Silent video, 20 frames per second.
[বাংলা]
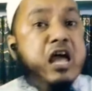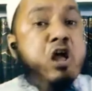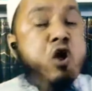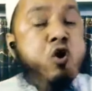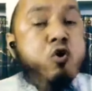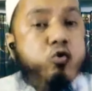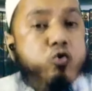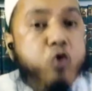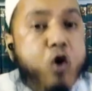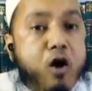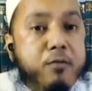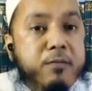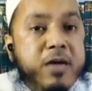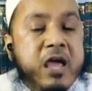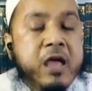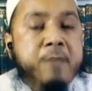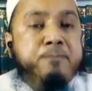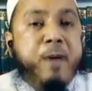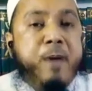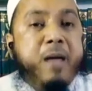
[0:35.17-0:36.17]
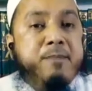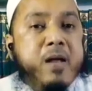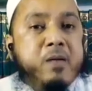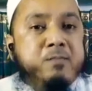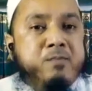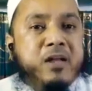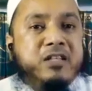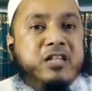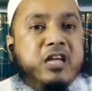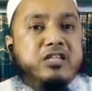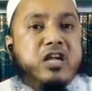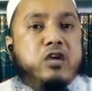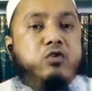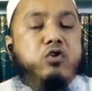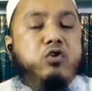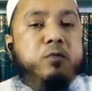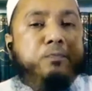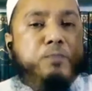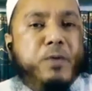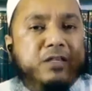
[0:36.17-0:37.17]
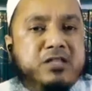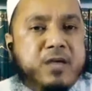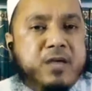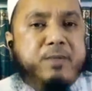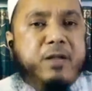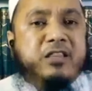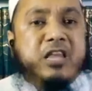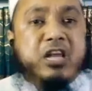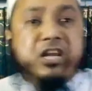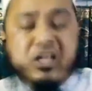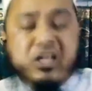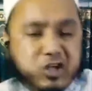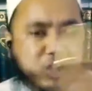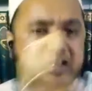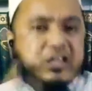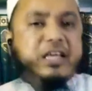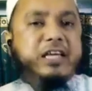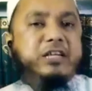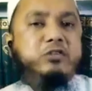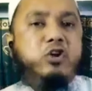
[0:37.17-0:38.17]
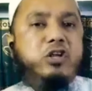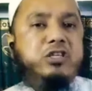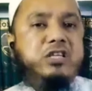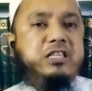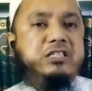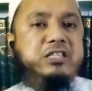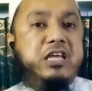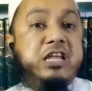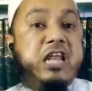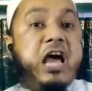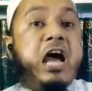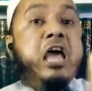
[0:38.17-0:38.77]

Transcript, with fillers: কমি প্রাইভেট মাদ্রাসাগুলোর প্রিন্সিপালদের হৃদয় থেকে সরে যাচ্ছেন না